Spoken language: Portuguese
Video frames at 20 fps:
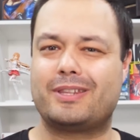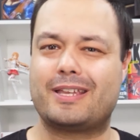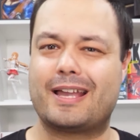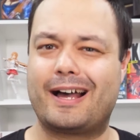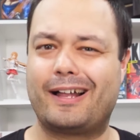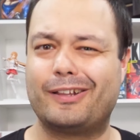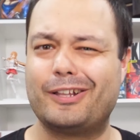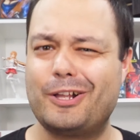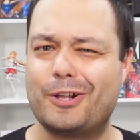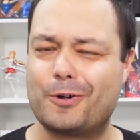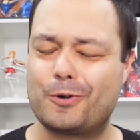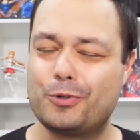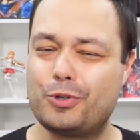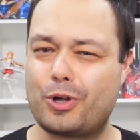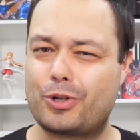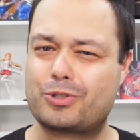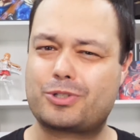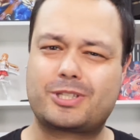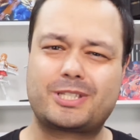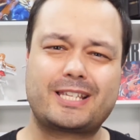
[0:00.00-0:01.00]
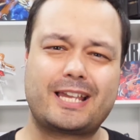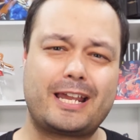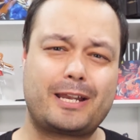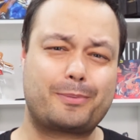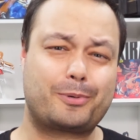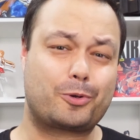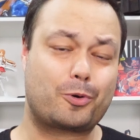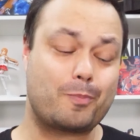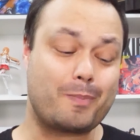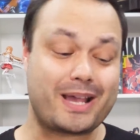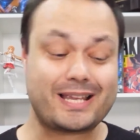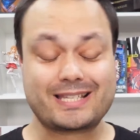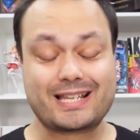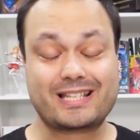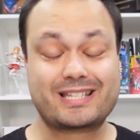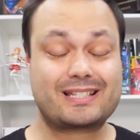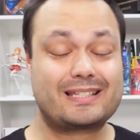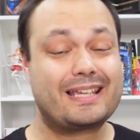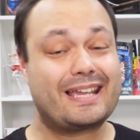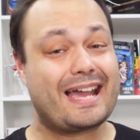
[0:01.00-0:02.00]
ideal, o nosso cérebro começa a
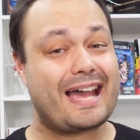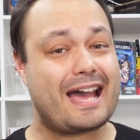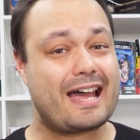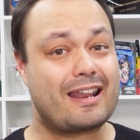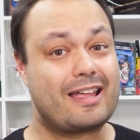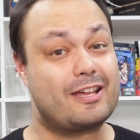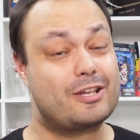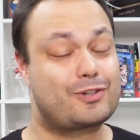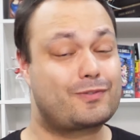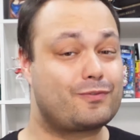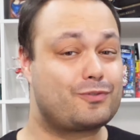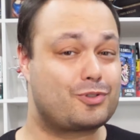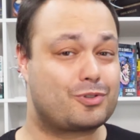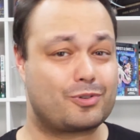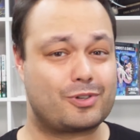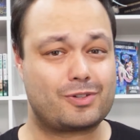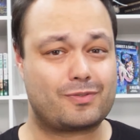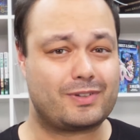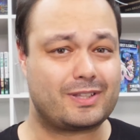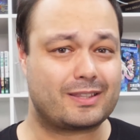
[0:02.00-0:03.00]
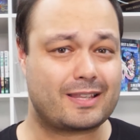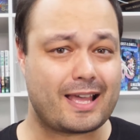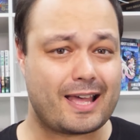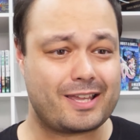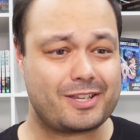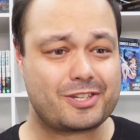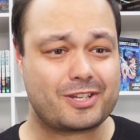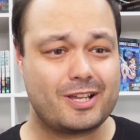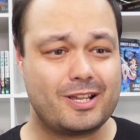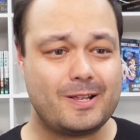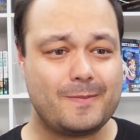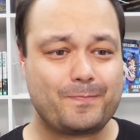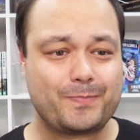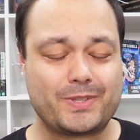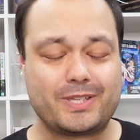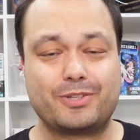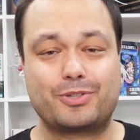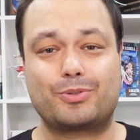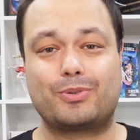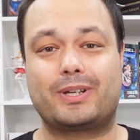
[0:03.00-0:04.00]
desligar as funções vitais,
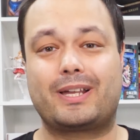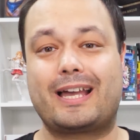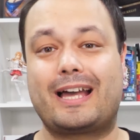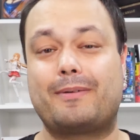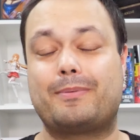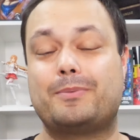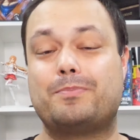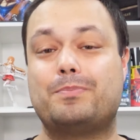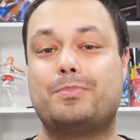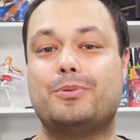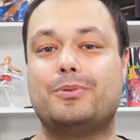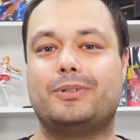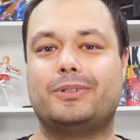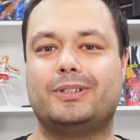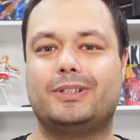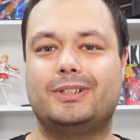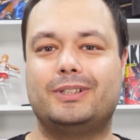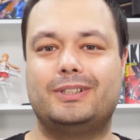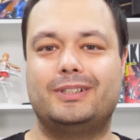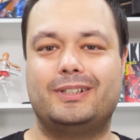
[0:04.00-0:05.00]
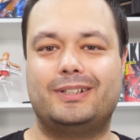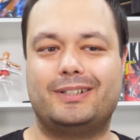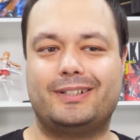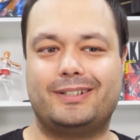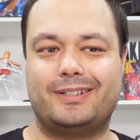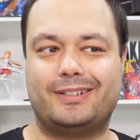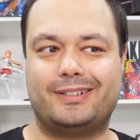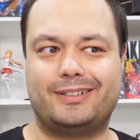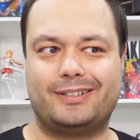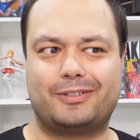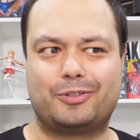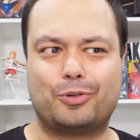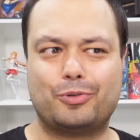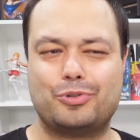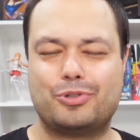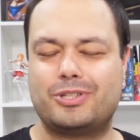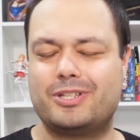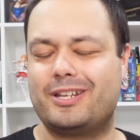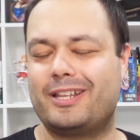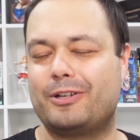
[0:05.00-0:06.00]
e isso acaba por uh,
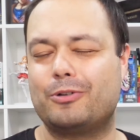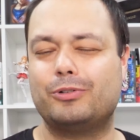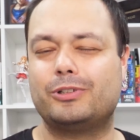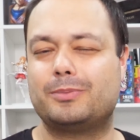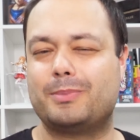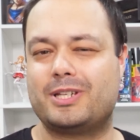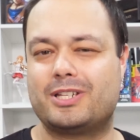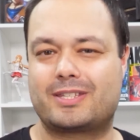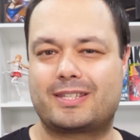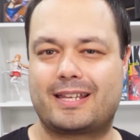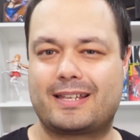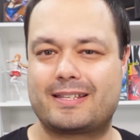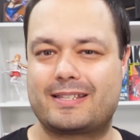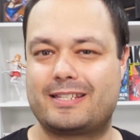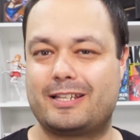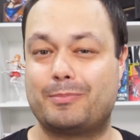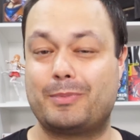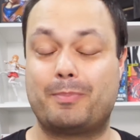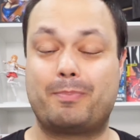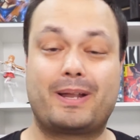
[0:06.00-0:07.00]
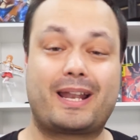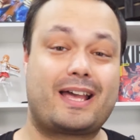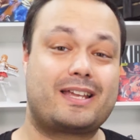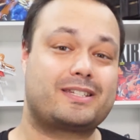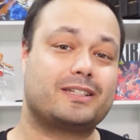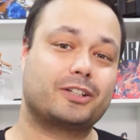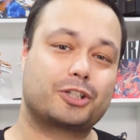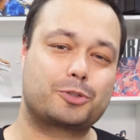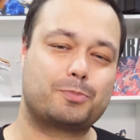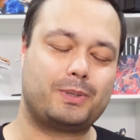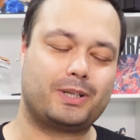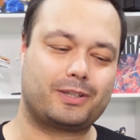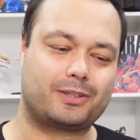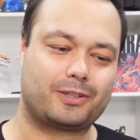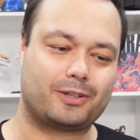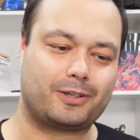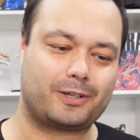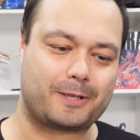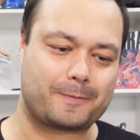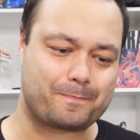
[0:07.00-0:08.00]
conduzir em última instância a uma paragem
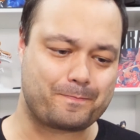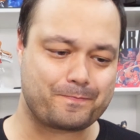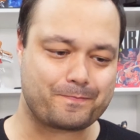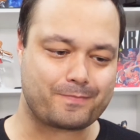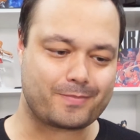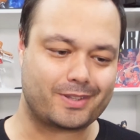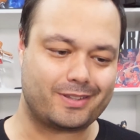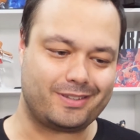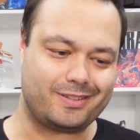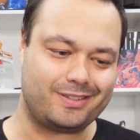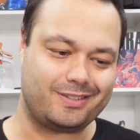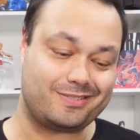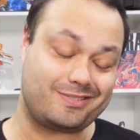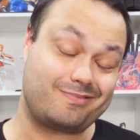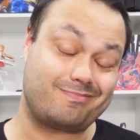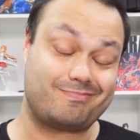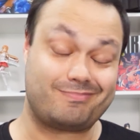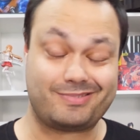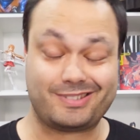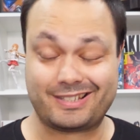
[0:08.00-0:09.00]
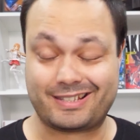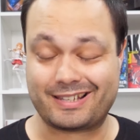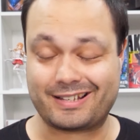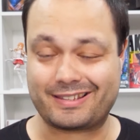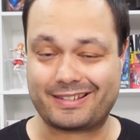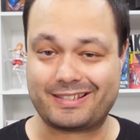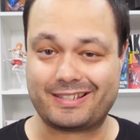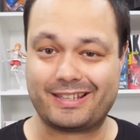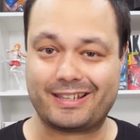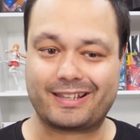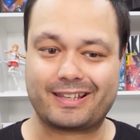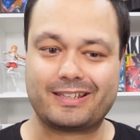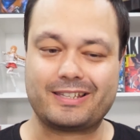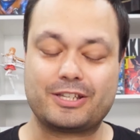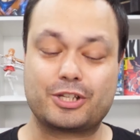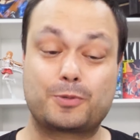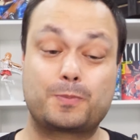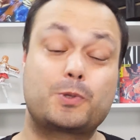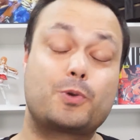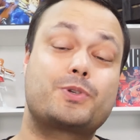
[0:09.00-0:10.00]
respiratória e, e, cardíaca,
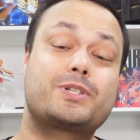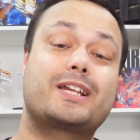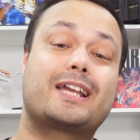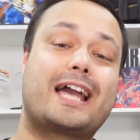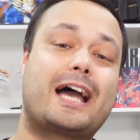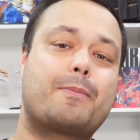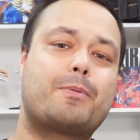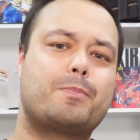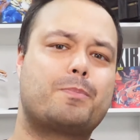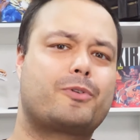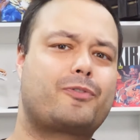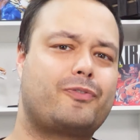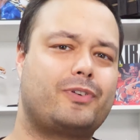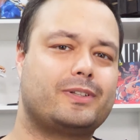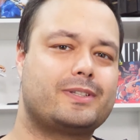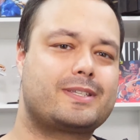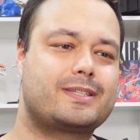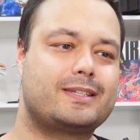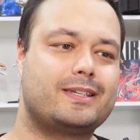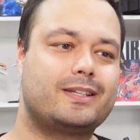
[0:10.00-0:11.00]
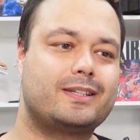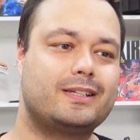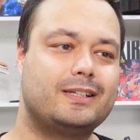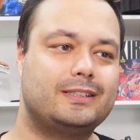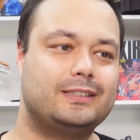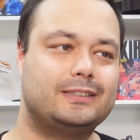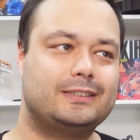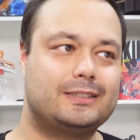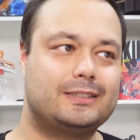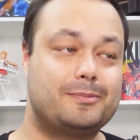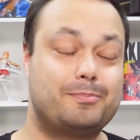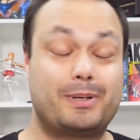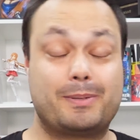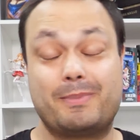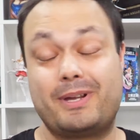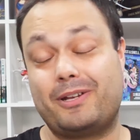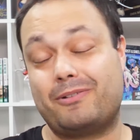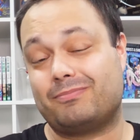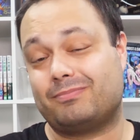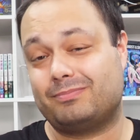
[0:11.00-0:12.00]
e as pessoas acabam por falecer.
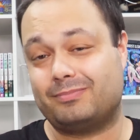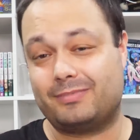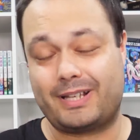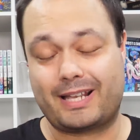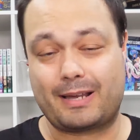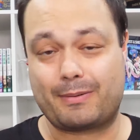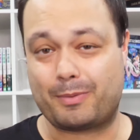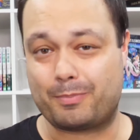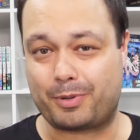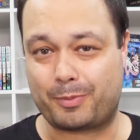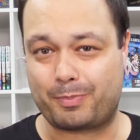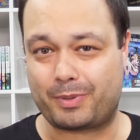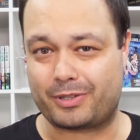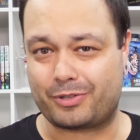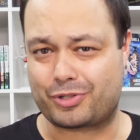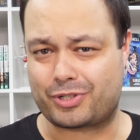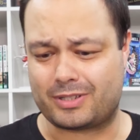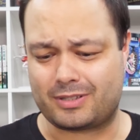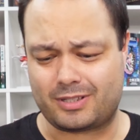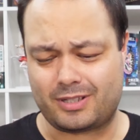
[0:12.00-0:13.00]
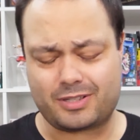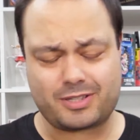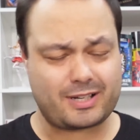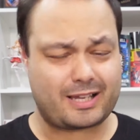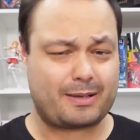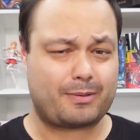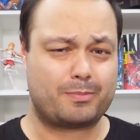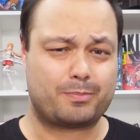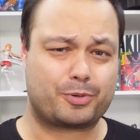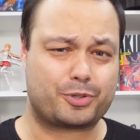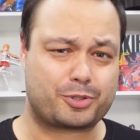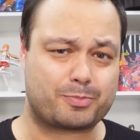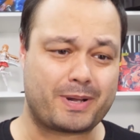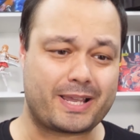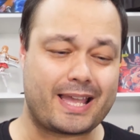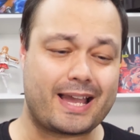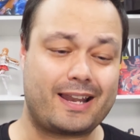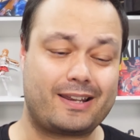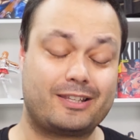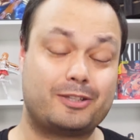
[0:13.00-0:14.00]
Primeiro, acabam por perder os sentidos, acabam por
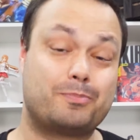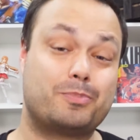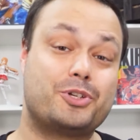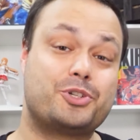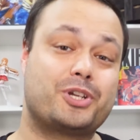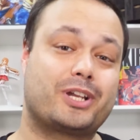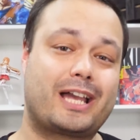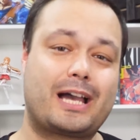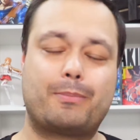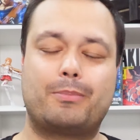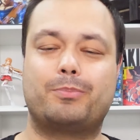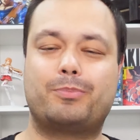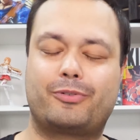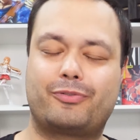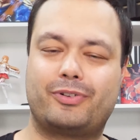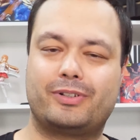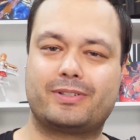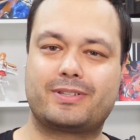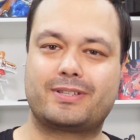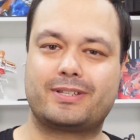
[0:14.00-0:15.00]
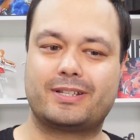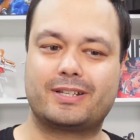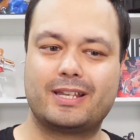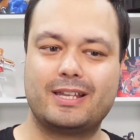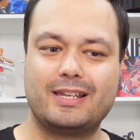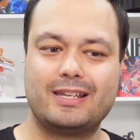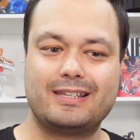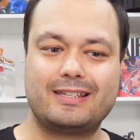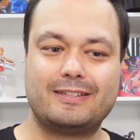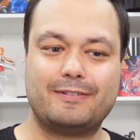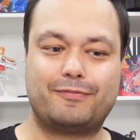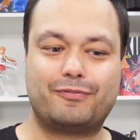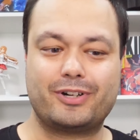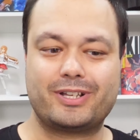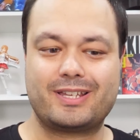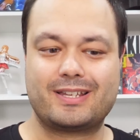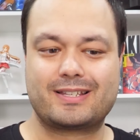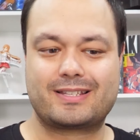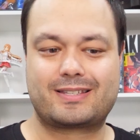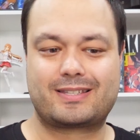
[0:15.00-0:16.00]
desmaiar e depois acabam por falecer. E
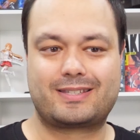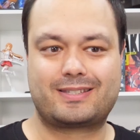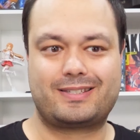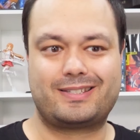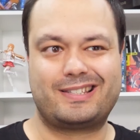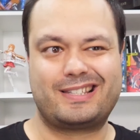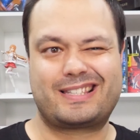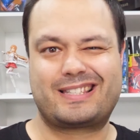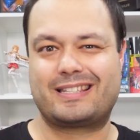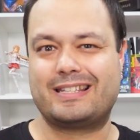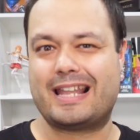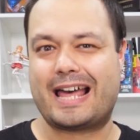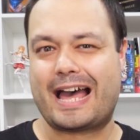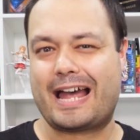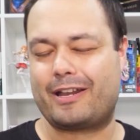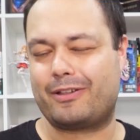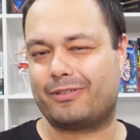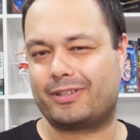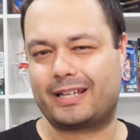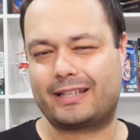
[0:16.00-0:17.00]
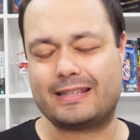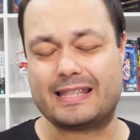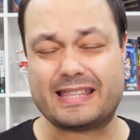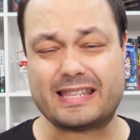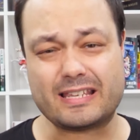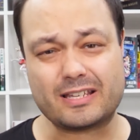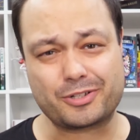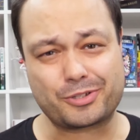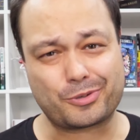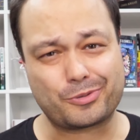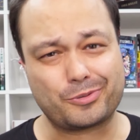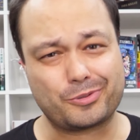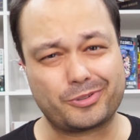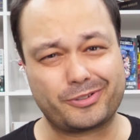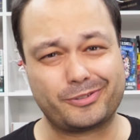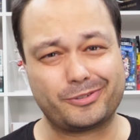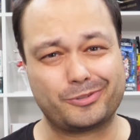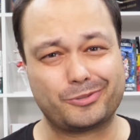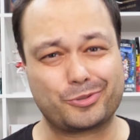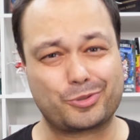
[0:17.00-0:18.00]
foi esse cenário dantesco
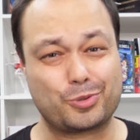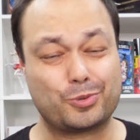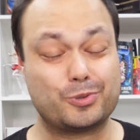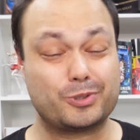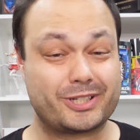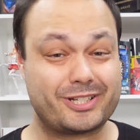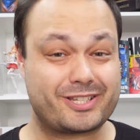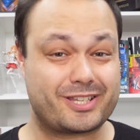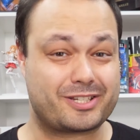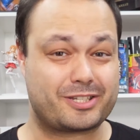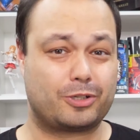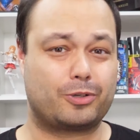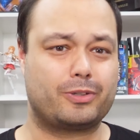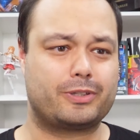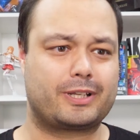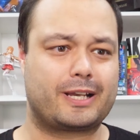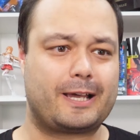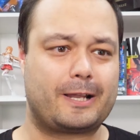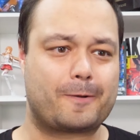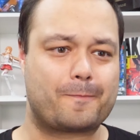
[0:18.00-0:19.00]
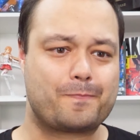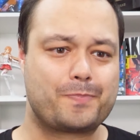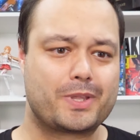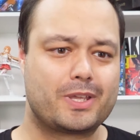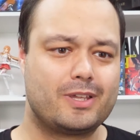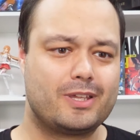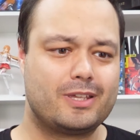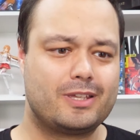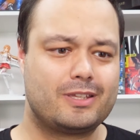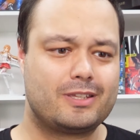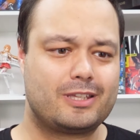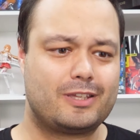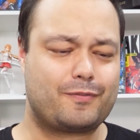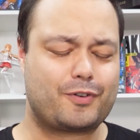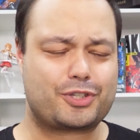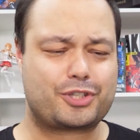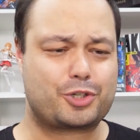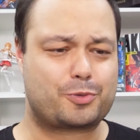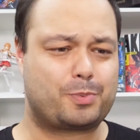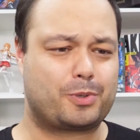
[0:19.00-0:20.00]
que os socorristas encontraram. E
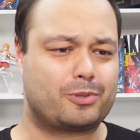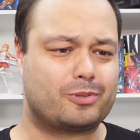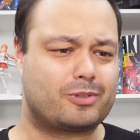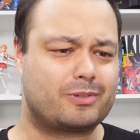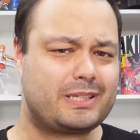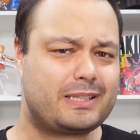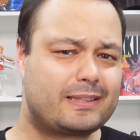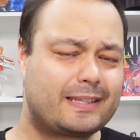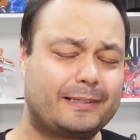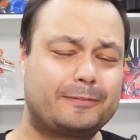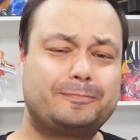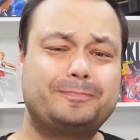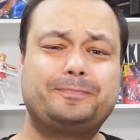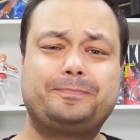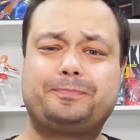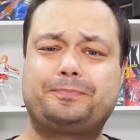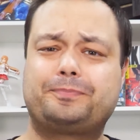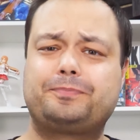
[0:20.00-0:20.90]
vocês perguntam, então,